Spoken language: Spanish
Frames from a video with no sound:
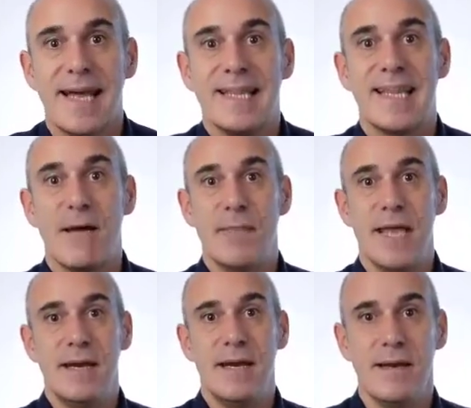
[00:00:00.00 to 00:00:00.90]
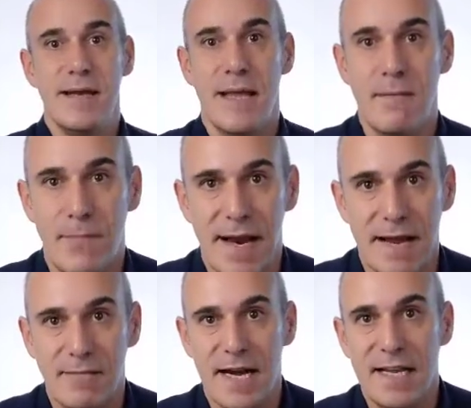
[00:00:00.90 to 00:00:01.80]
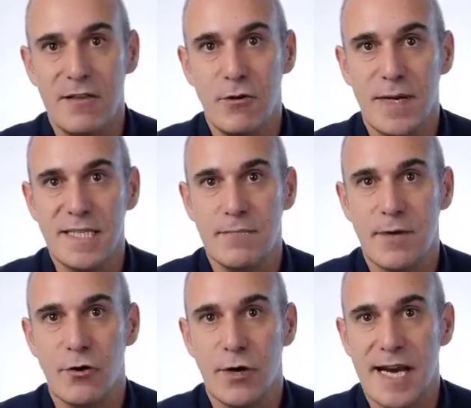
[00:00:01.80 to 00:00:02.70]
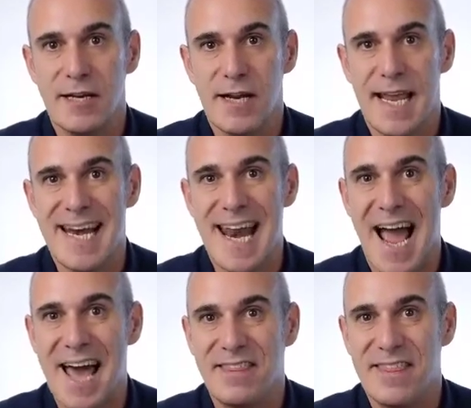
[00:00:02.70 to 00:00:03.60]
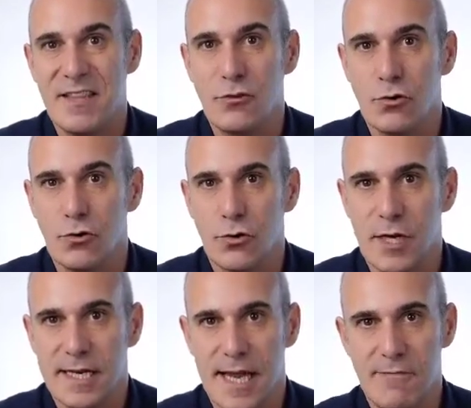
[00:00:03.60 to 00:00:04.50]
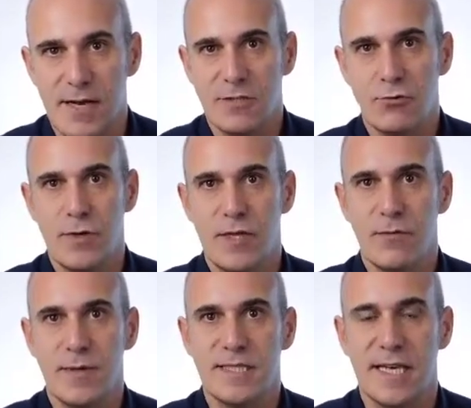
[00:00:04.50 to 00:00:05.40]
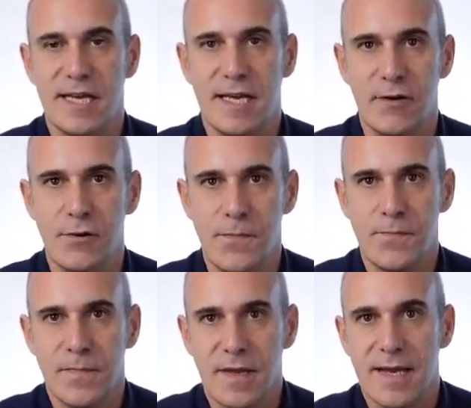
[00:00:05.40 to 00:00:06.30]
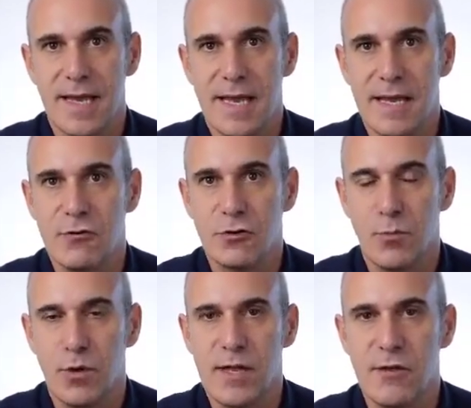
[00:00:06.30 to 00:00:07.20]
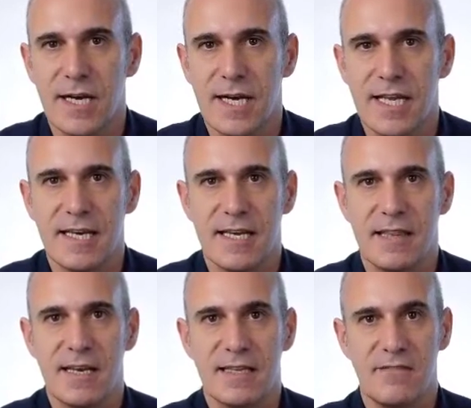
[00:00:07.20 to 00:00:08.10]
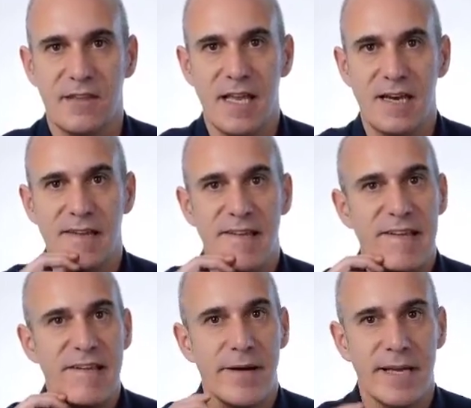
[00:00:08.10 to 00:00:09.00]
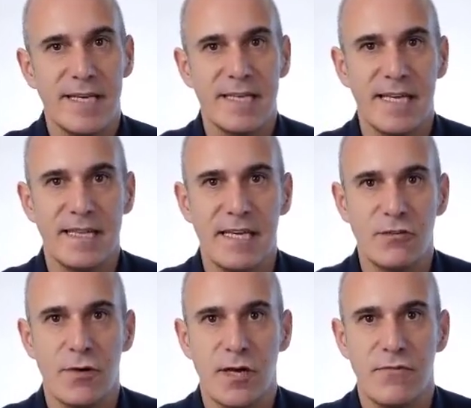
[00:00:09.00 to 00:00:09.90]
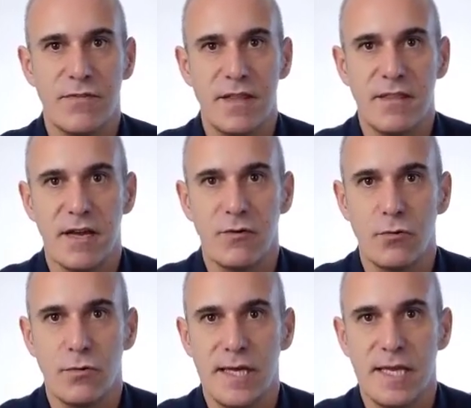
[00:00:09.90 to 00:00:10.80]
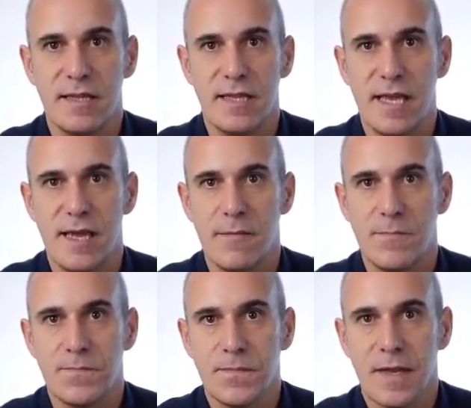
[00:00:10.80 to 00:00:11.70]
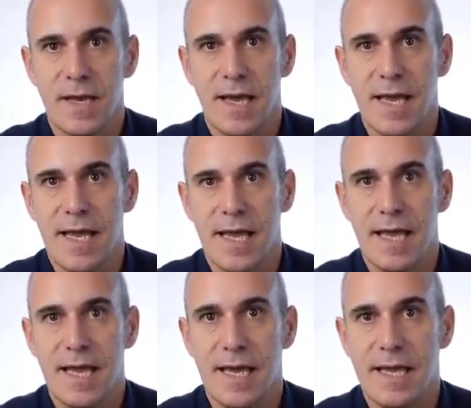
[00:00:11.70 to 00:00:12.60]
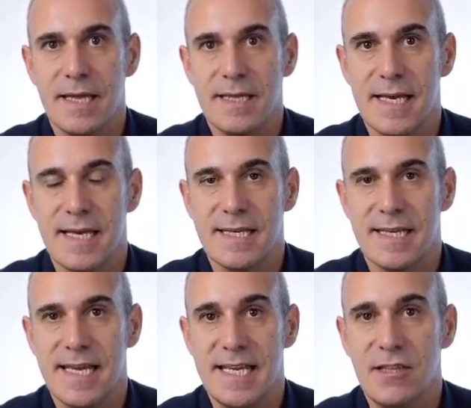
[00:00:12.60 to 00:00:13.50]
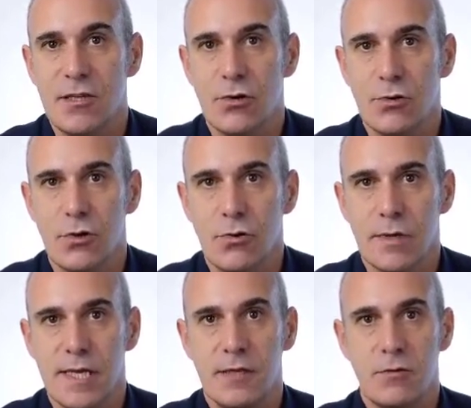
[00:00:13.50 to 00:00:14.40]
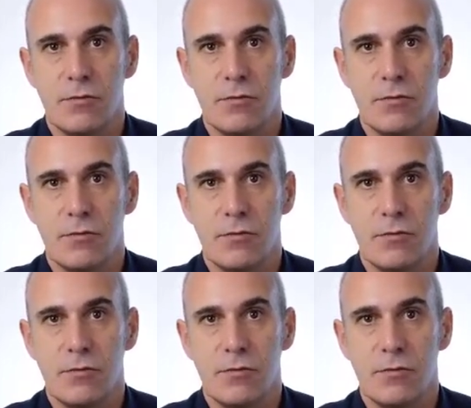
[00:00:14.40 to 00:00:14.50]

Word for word: También eh, para hablar idiomas y mejorar el acento con el que hablas un idioma extranjero, nos puede ayudar la inteligencia artificial. Imagínate que tienes una conferencia con un cliente eh, indio, ¿no? Y